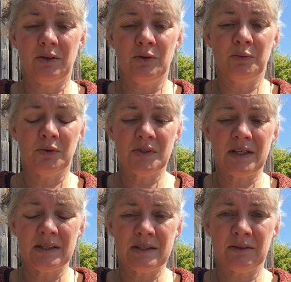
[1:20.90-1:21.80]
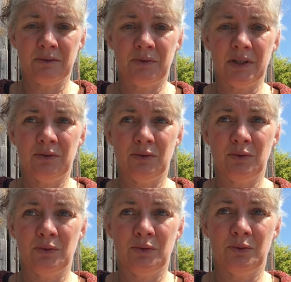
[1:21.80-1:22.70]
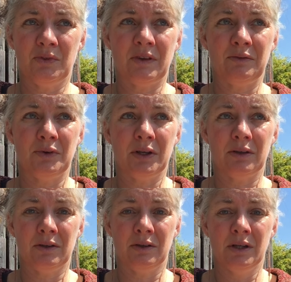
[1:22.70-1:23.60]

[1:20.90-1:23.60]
le process en fait de savoir